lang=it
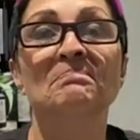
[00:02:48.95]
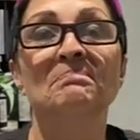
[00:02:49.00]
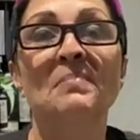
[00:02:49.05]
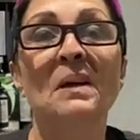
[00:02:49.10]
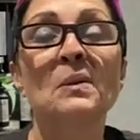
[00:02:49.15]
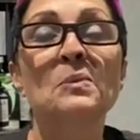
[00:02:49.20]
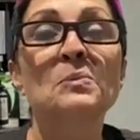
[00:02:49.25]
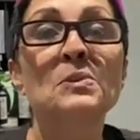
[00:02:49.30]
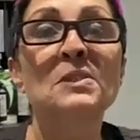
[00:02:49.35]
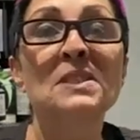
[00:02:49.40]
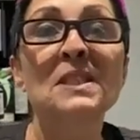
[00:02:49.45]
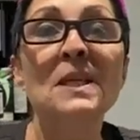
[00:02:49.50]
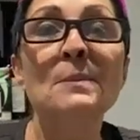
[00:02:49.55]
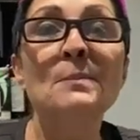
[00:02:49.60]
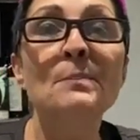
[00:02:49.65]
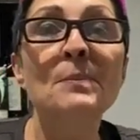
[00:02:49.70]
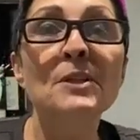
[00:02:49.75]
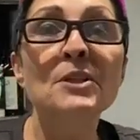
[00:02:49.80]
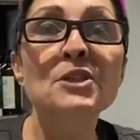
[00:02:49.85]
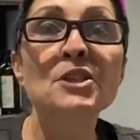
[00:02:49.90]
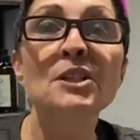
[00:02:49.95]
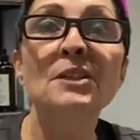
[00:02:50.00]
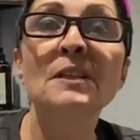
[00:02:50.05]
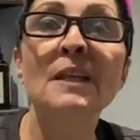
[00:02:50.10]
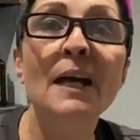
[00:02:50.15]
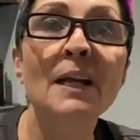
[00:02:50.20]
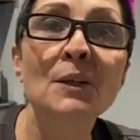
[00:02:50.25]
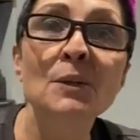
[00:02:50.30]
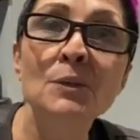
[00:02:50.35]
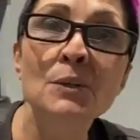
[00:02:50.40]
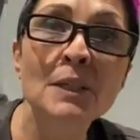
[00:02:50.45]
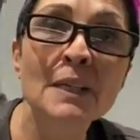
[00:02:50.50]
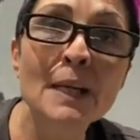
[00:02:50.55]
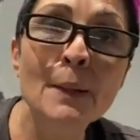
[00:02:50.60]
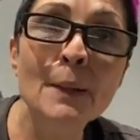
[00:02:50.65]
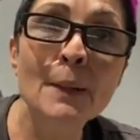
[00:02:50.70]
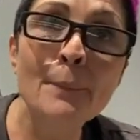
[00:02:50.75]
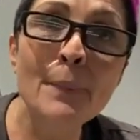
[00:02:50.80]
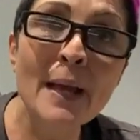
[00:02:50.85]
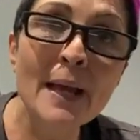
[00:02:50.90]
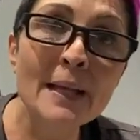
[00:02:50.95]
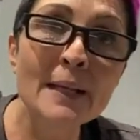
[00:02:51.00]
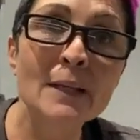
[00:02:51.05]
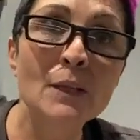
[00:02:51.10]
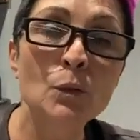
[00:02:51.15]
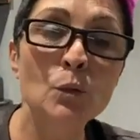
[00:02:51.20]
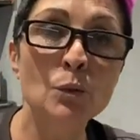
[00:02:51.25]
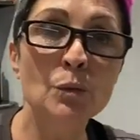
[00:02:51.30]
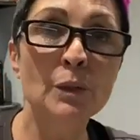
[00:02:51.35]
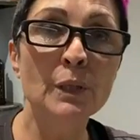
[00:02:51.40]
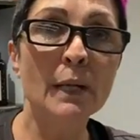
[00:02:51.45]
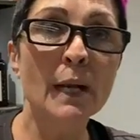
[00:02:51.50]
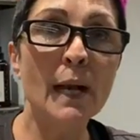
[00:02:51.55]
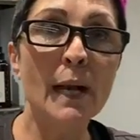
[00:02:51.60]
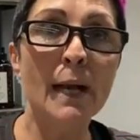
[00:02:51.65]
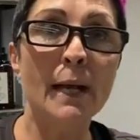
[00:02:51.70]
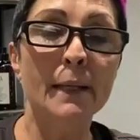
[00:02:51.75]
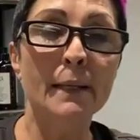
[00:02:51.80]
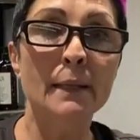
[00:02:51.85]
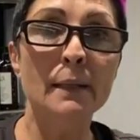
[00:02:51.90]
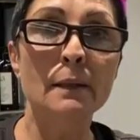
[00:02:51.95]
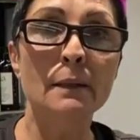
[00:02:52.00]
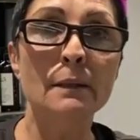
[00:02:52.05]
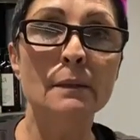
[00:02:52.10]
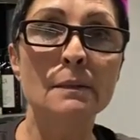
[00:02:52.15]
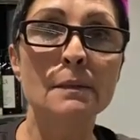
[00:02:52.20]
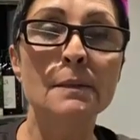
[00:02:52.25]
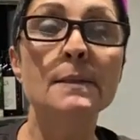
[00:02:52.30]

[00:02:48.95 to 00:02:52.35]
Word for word: per un semplice taglio di capelli, tu dirai?